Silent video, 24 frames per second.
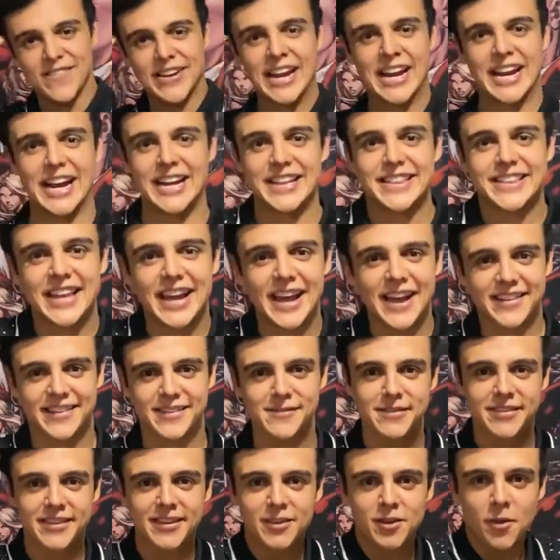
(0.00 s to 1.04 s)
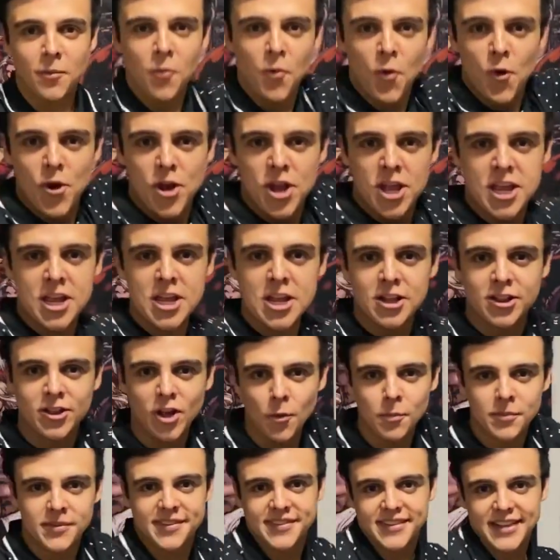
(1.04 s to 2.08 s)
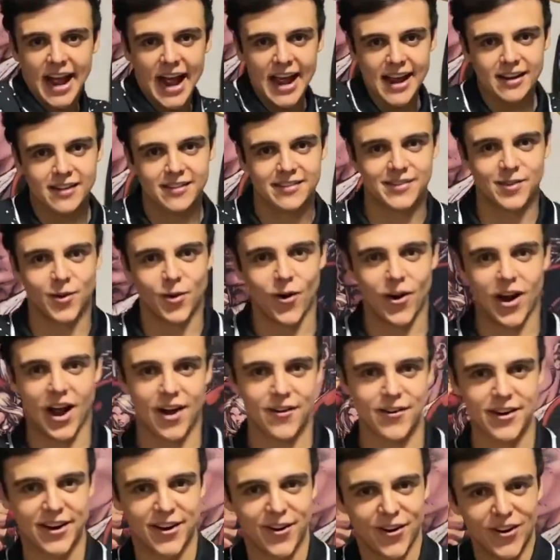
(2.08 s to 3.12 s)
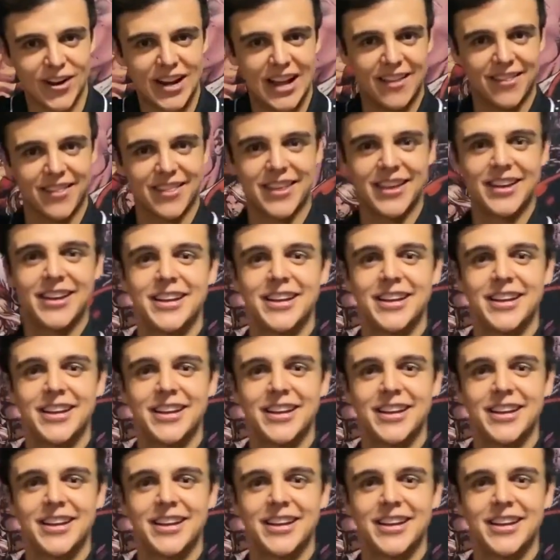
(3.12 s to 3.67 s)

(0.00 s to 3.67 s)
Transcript: Me encanta, así me siento muy Tom Styles o Harry Holland.